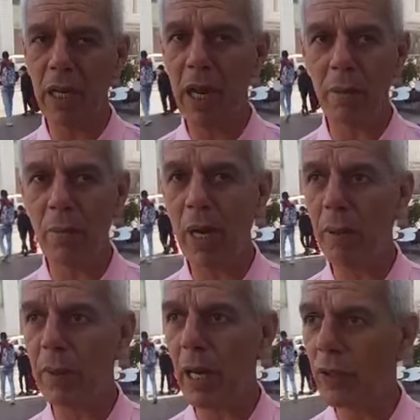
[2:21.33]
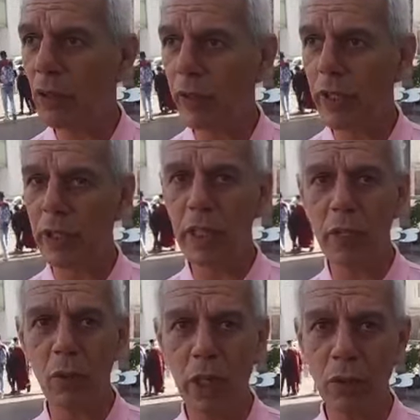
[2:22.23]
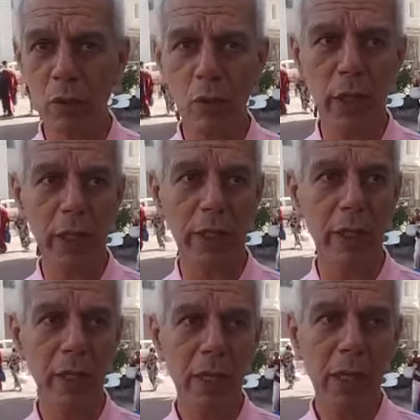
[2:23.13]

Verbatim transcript: اللاعب المغربي عنده فنيات وعنده وهد